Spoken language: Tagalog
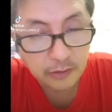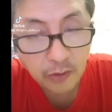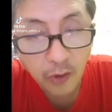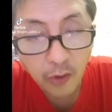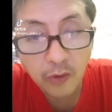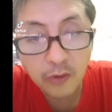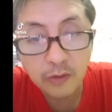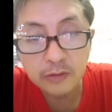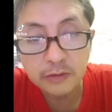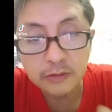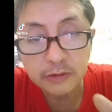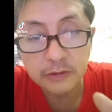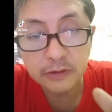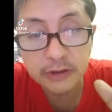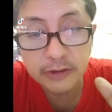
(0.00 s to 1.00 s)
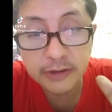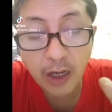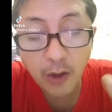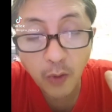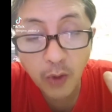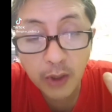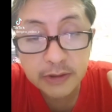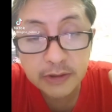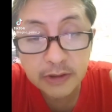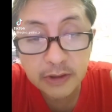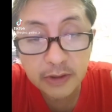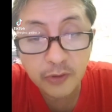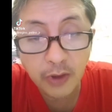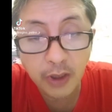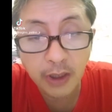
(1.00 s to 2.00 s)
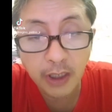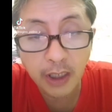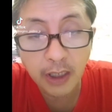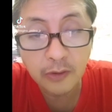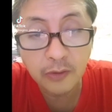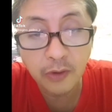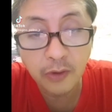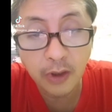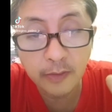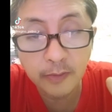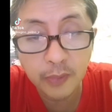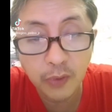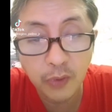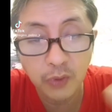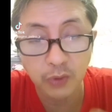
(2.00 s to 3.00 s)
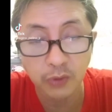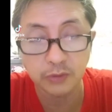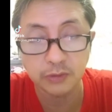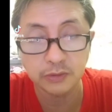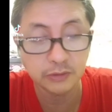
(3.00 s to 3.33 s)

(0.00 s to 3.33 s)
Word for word: kung gidawat nimo ang ako ang pulong,